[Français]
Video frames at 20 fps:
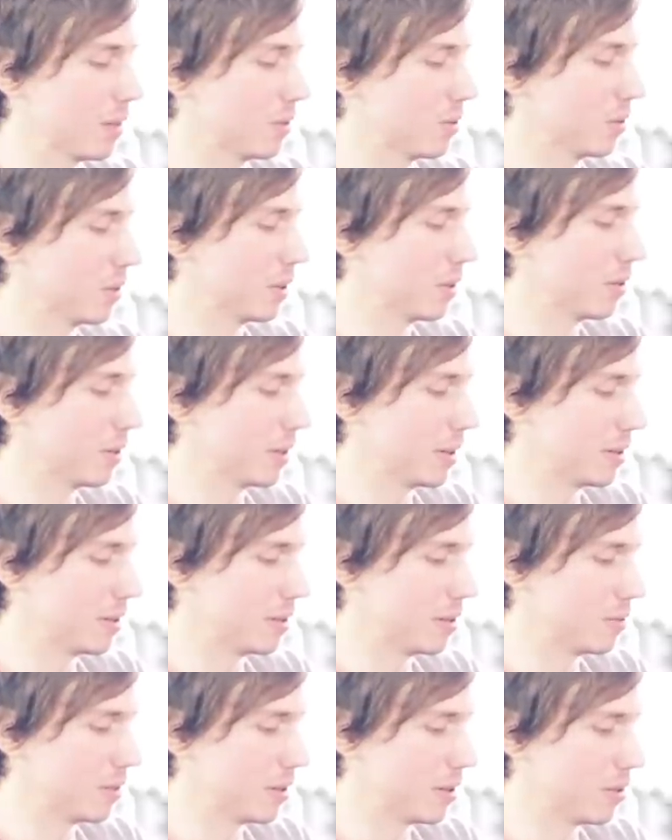Ceux qui connaissent
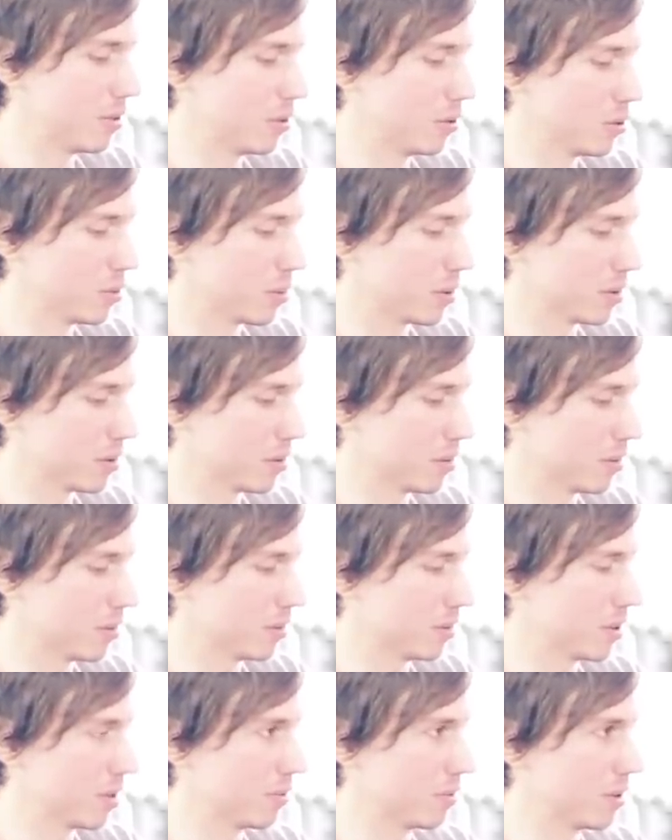ces vidéos, je pense
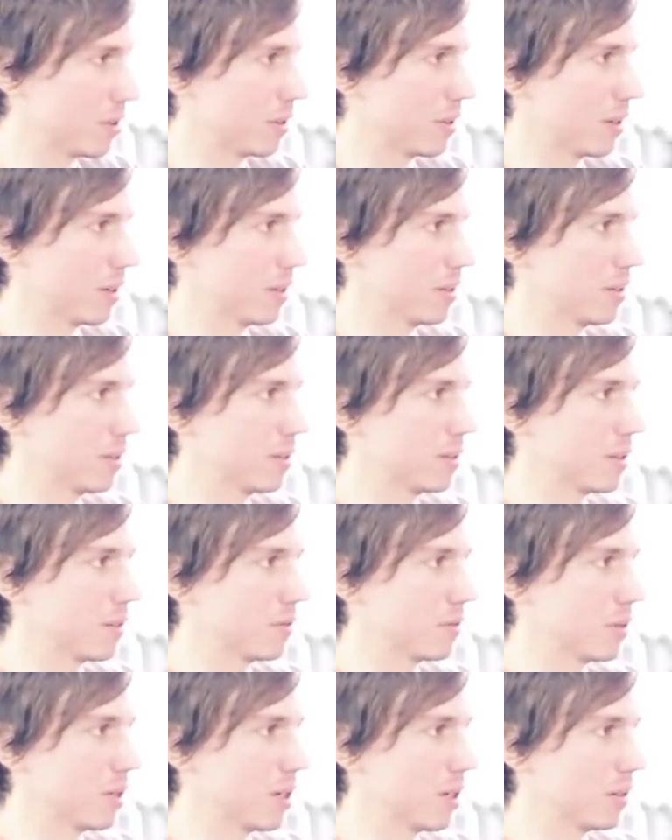que ce qui vous intéresse c'est de
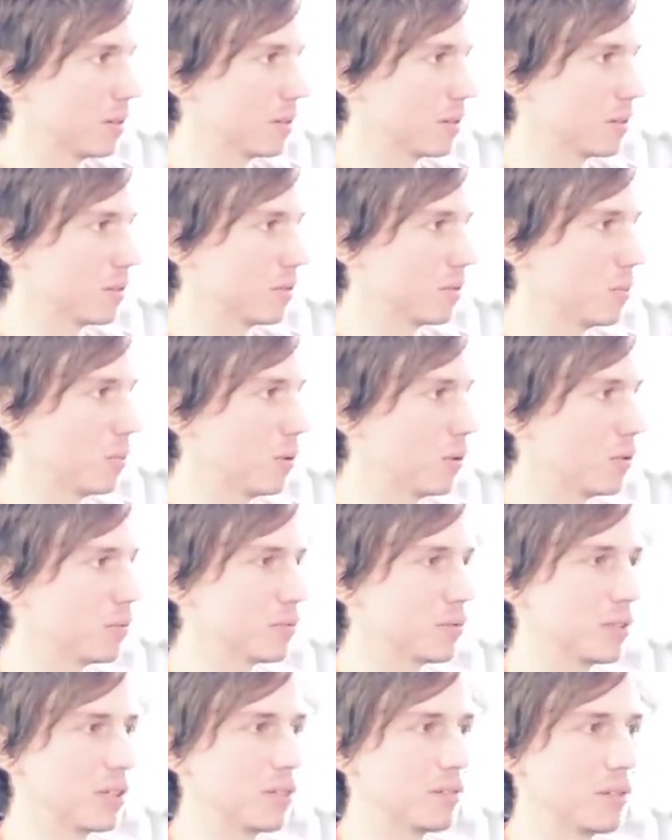savoir comment on
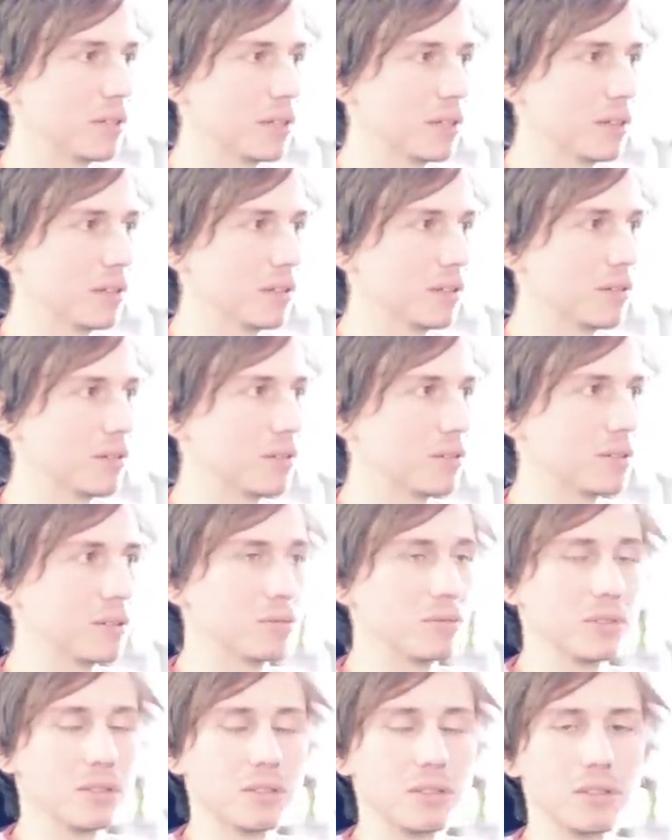vit avec,
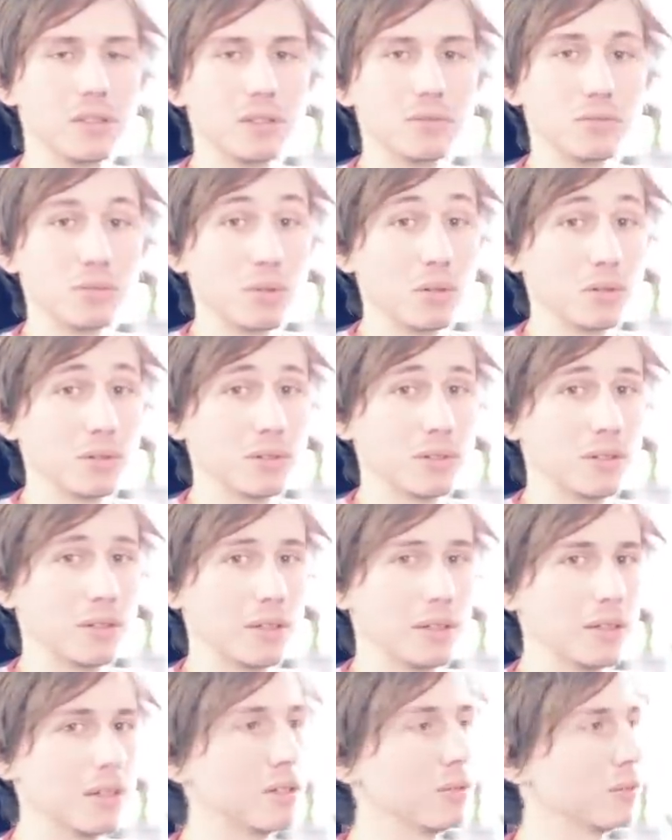si vous hésitez à vous
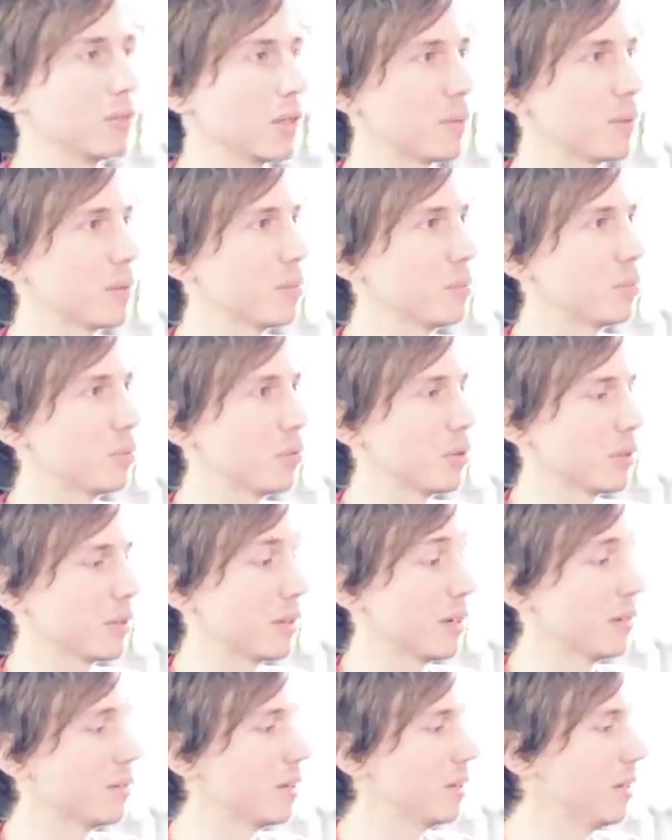lancer et notamment pour
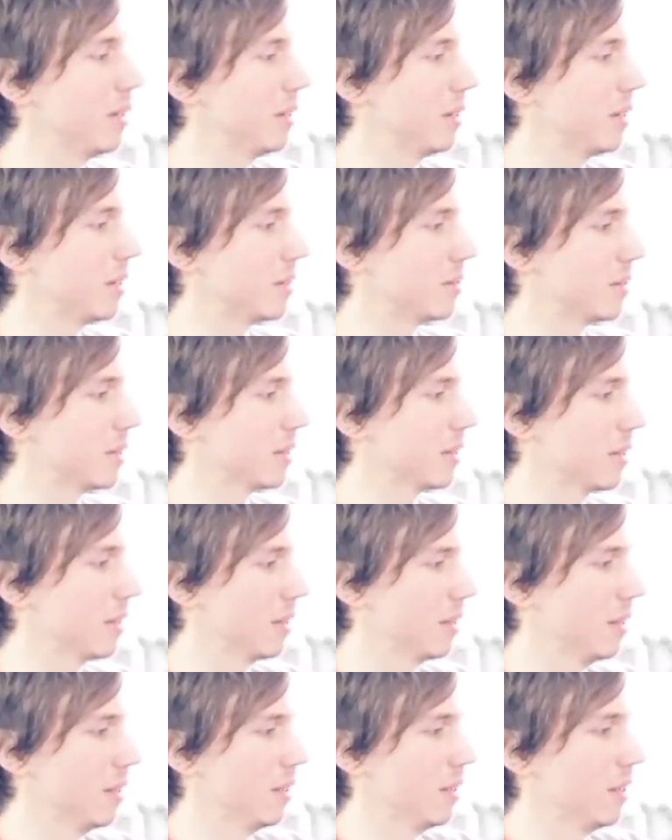travailler avec.
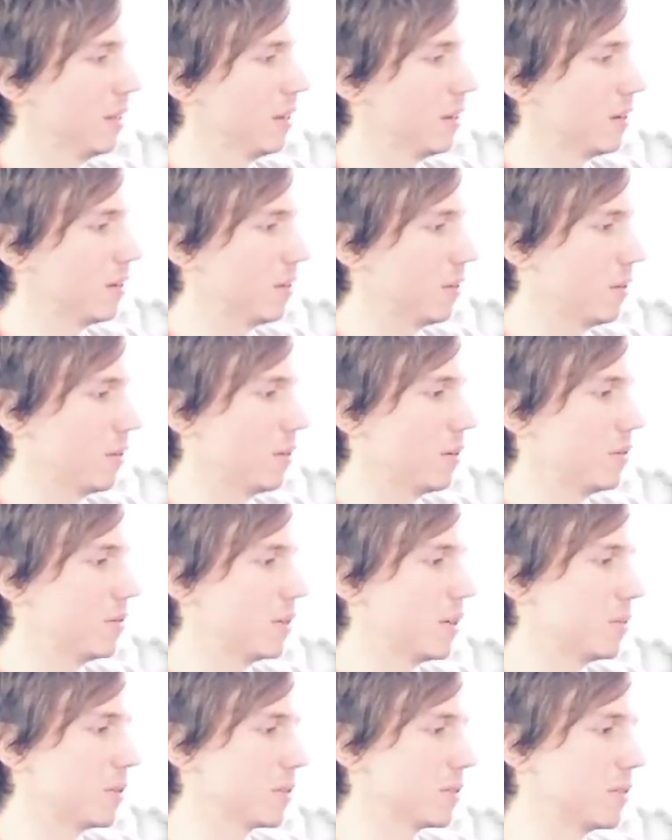Euh,
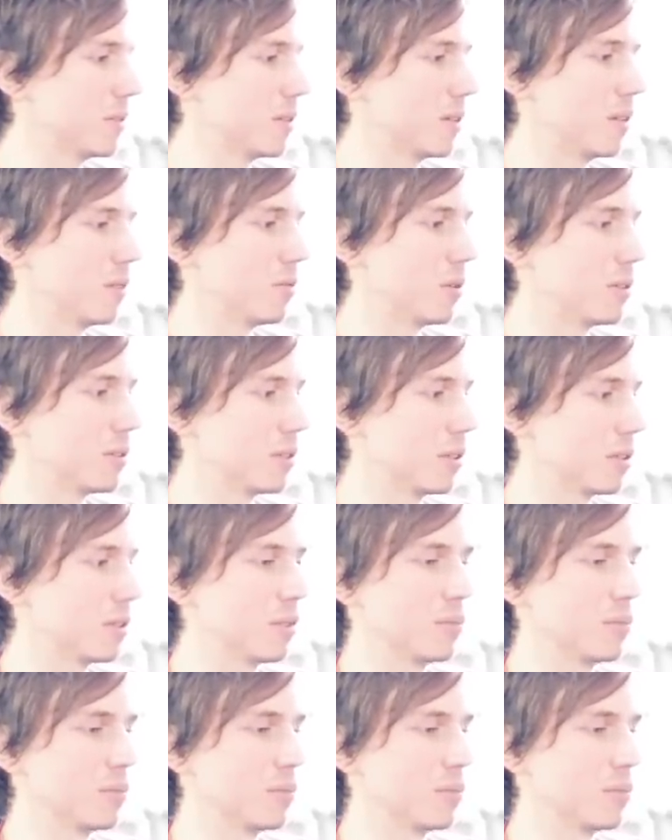évidemment, si c'est un loisir,